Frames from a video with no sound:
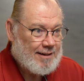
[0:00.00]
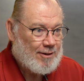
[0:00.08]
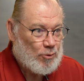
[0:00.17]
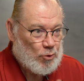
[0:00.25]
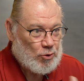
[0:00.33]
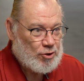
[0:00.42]

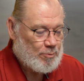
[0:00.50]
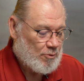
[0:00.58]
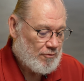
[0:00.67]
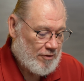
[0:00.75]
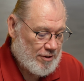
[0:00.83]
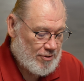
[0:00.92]
No
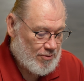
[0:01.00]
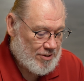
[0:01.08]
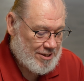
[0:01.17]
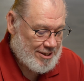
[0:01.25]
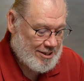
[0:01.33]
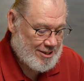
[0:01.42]
último
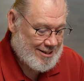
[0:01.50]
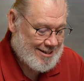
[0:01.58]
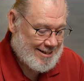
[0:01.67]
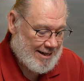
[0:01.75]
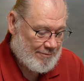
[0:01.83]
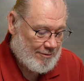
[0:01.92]
vídeo, a gente
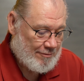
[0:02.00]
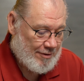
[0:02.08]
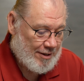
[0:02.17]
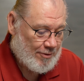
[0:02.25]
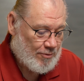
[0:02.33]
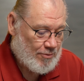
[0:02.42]
estava
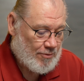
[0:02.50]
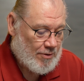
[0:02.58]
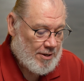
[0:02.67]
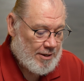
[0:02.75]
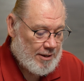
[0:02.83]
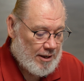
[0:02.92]

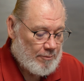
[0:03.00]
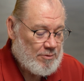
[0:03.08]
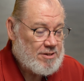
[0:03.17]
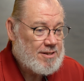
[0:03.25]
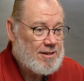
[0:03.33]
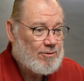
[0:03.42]
vendo a
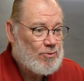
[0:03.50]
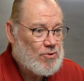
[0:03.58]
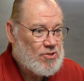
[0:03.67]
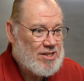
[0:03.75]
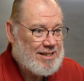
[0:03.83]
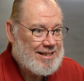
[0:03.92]
missão
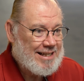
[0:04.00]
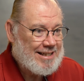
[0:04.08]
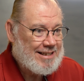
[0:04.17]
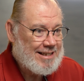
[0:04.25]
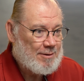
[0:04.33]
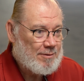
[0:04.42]
dos
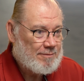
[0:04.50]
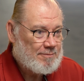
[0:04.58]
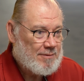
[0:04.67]
70,